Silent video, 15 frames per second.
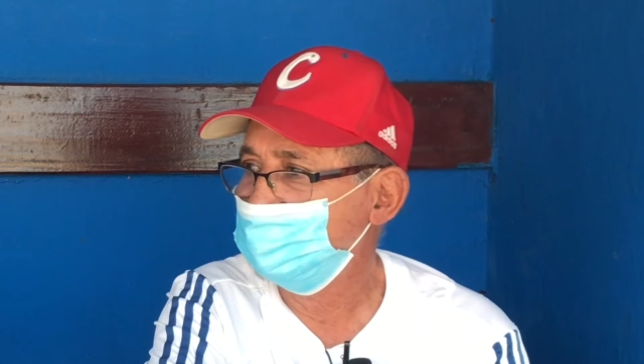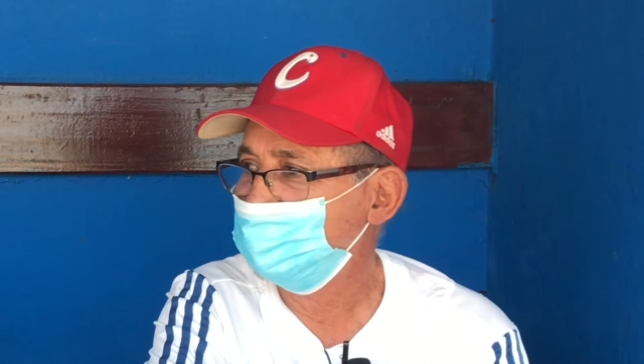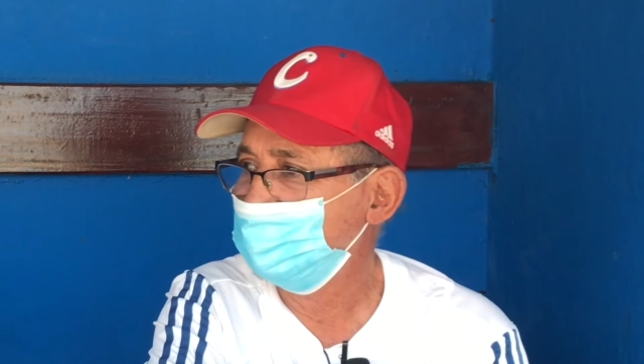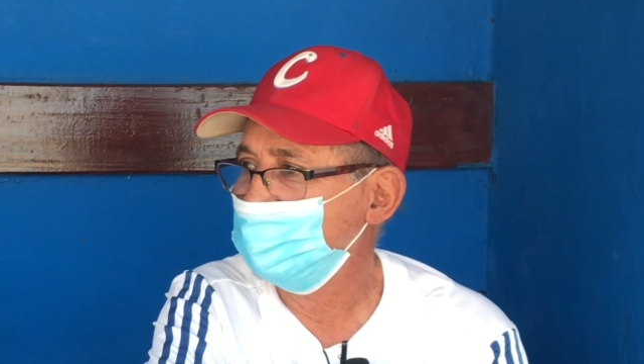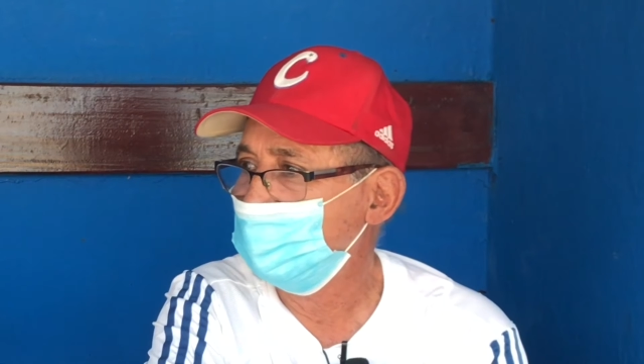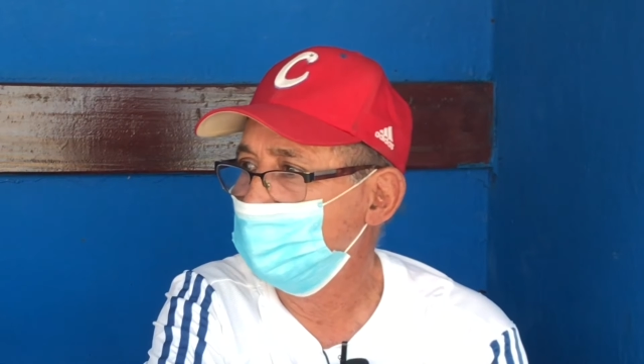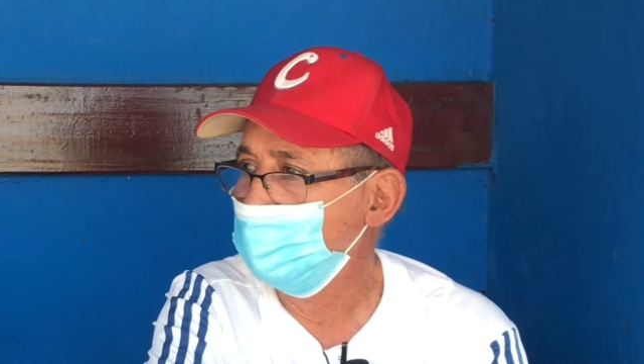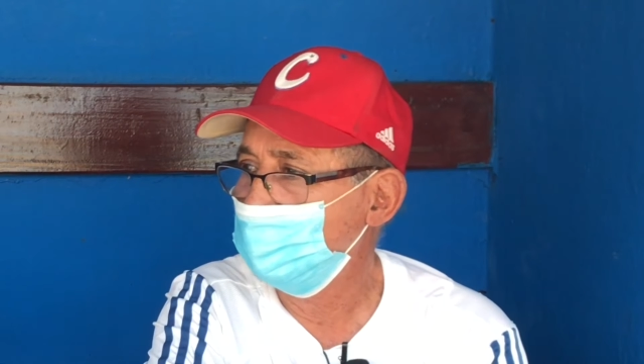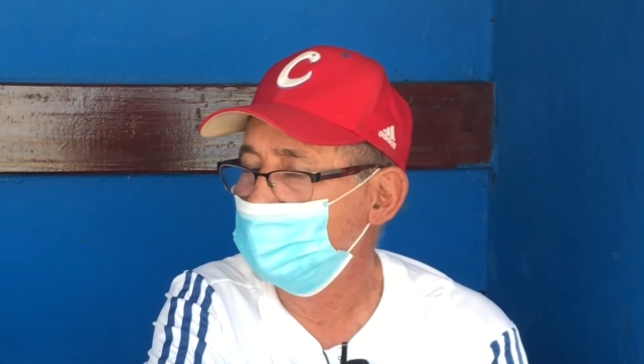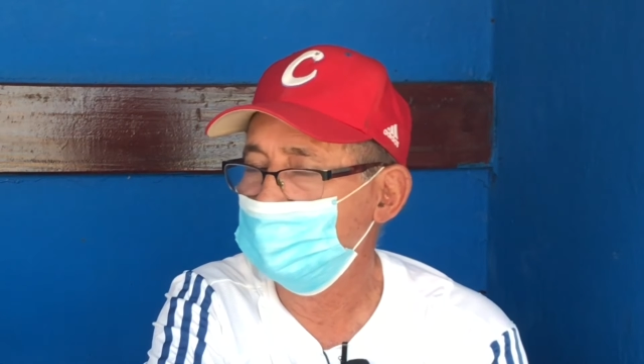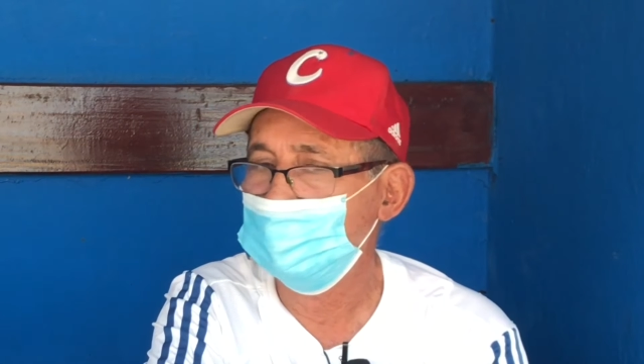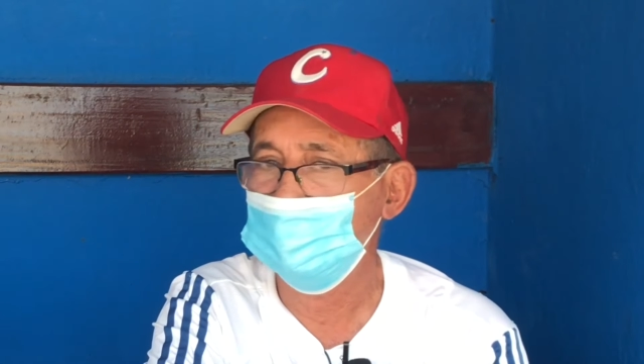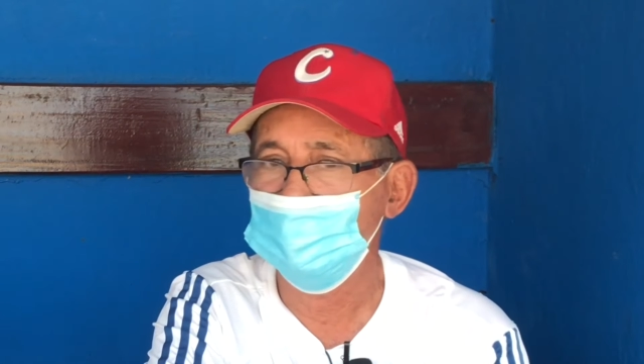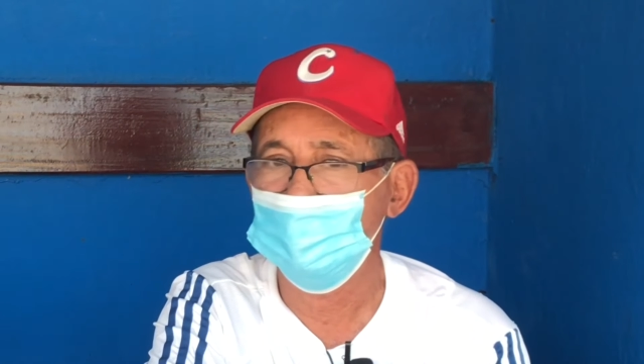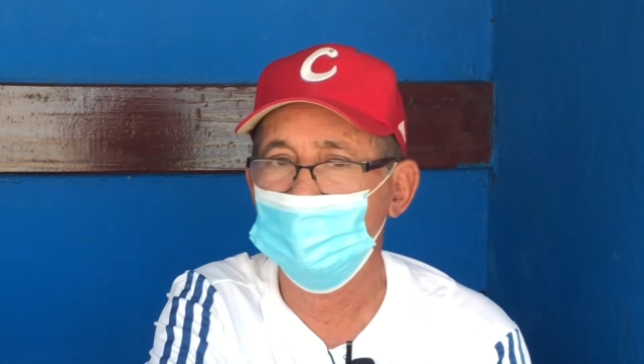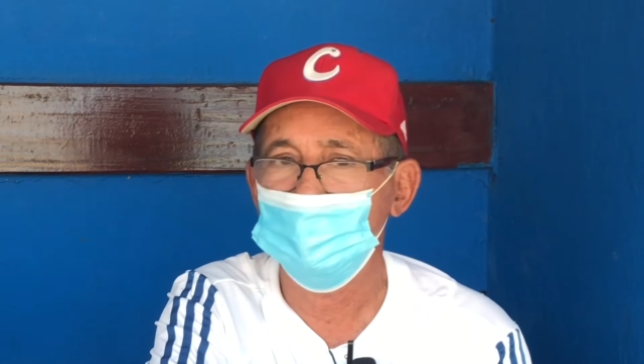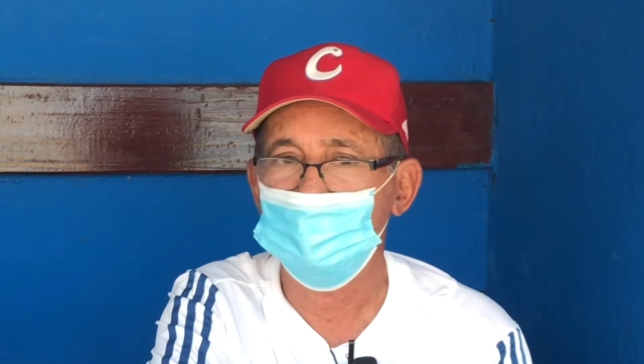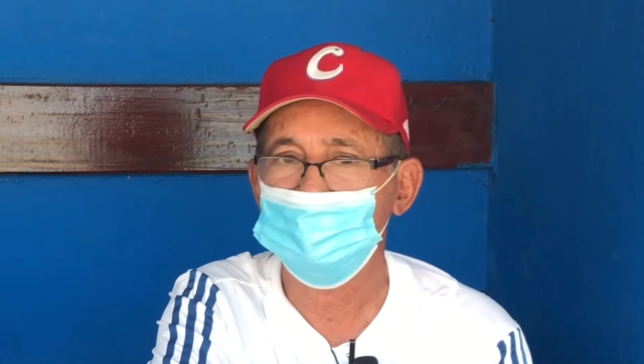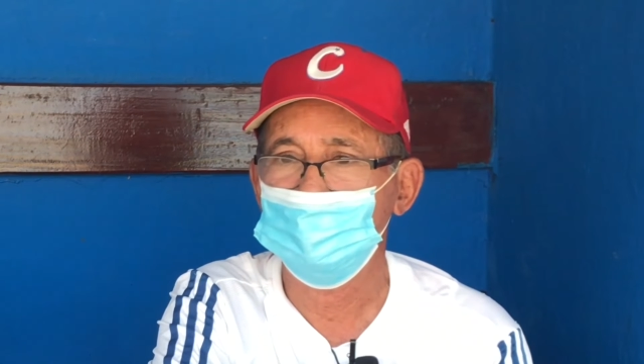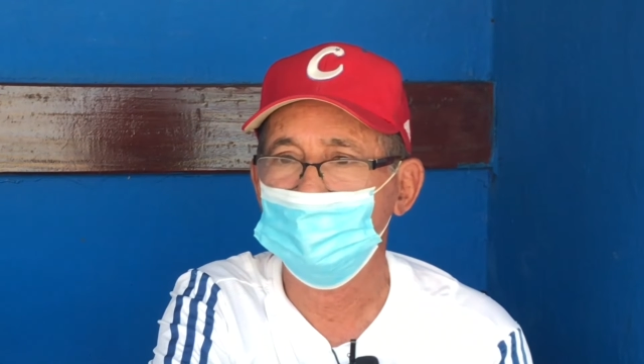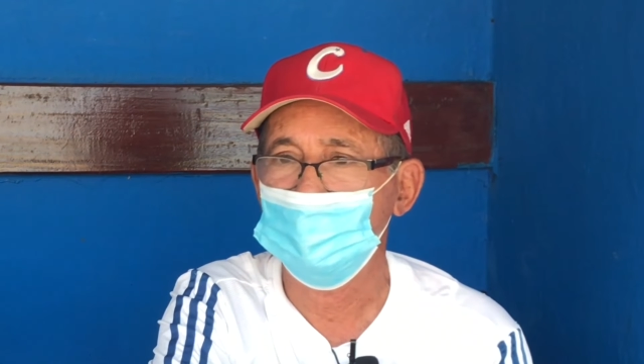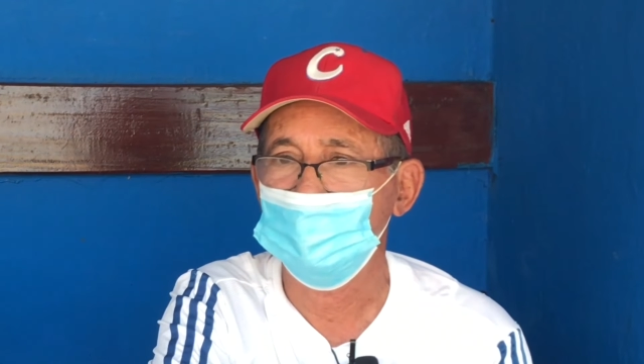en slugger en el béisbol
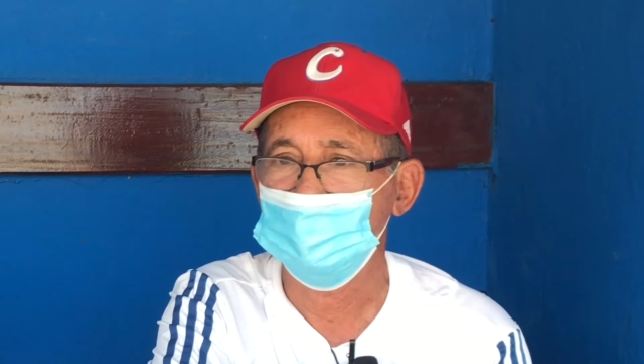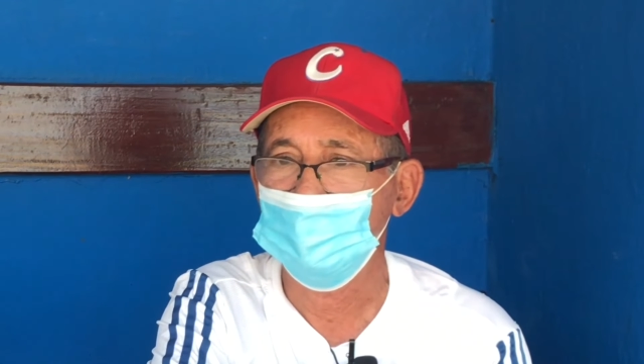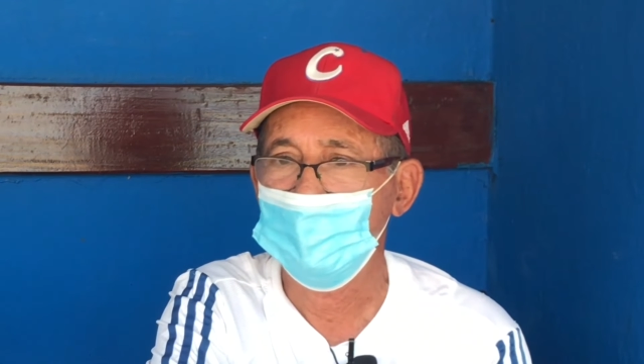nacional